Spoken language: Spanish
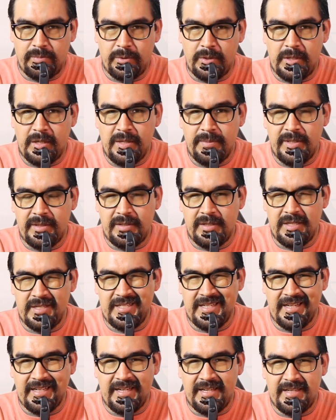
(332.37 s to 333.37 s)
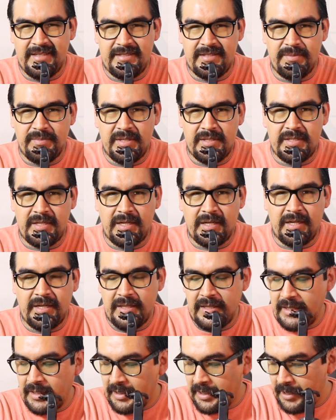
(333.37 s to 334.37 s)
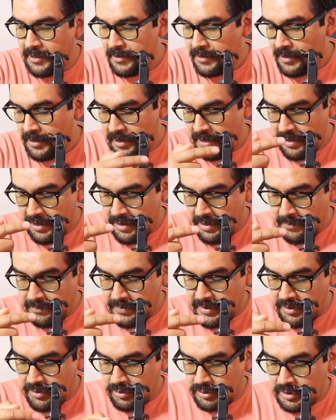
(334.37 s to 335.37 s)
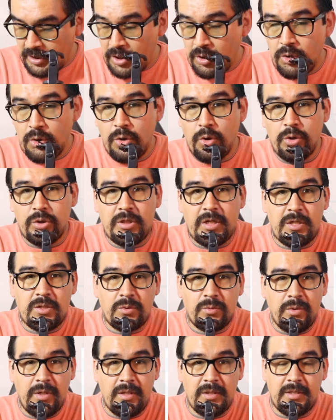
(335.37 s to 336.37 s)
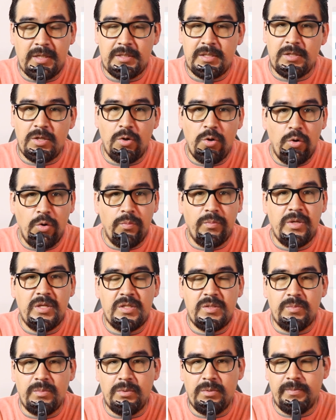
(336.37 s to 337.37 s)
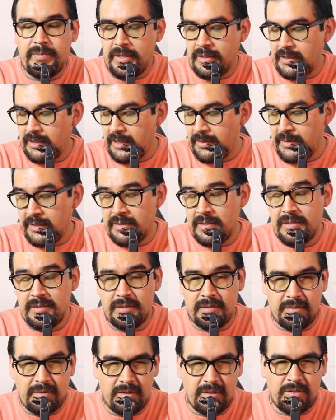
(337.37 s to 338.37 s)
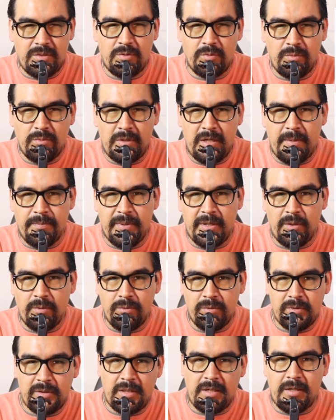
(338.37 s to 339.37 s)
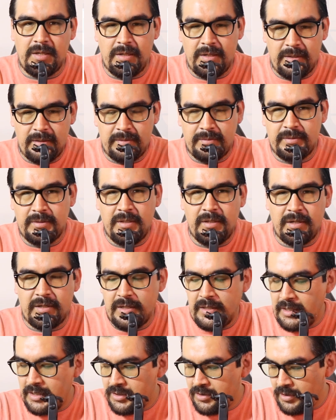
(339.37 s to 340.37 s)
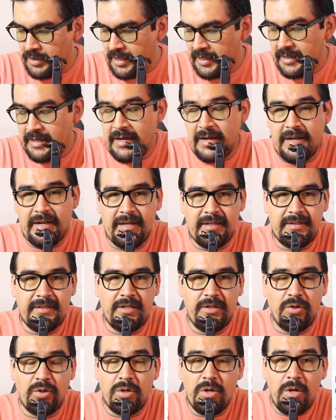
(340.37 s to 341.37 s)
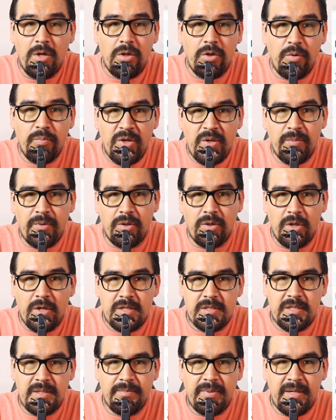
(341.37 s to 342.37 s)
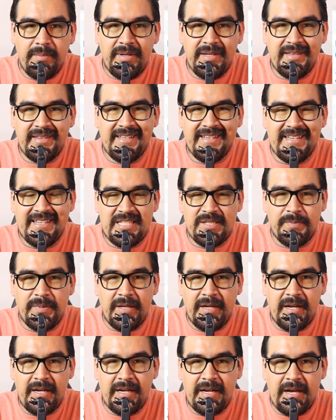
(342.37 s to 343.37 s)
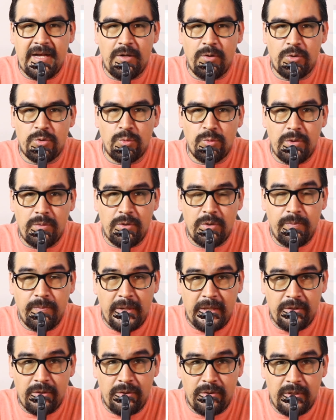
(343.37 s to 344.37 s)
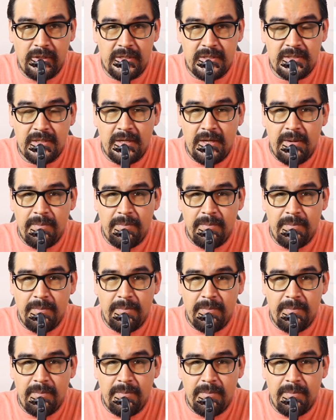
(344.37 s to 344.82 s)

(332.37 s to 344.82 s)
probablemente le salga este mensaje de acá pero tengo otras cuentas. Lo mismo, prácticamente es, una pregunta relacionada a la anterior. Lo mismo, simplemente esperar a los nuevos padrones